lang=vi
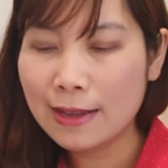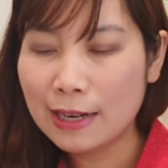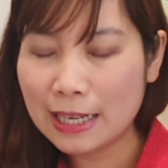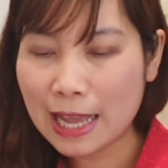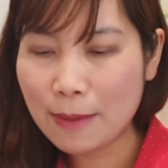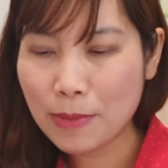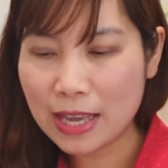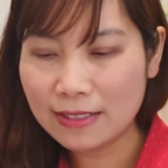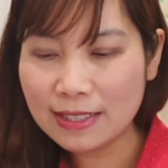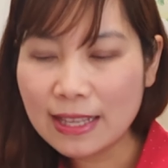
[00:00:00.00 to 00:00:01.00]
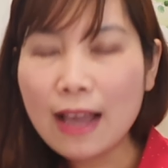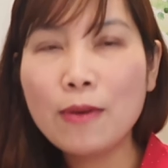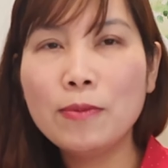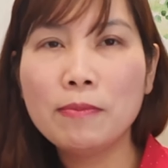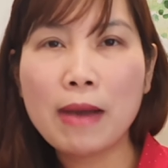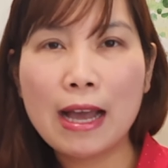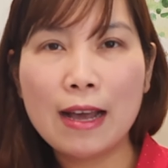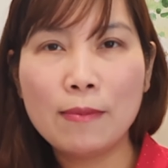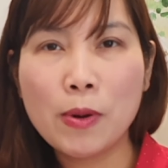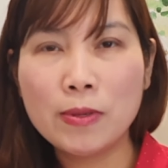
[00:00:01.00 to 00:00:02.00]
là miễn sao
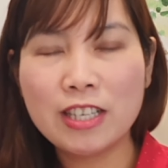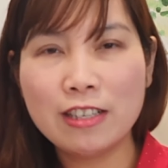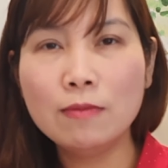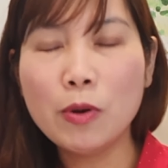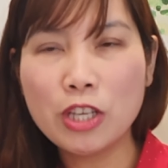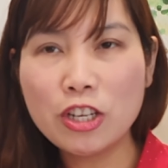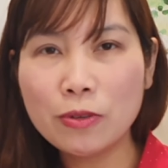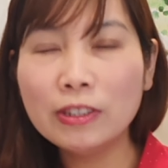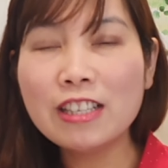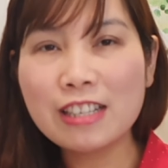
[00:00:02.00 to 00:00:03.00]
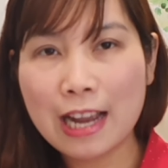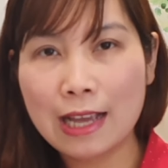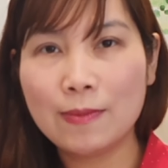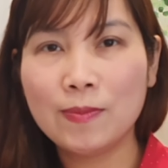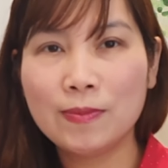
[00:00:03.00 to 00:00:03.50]
mà bộ trưởng bộ di trú tin rằng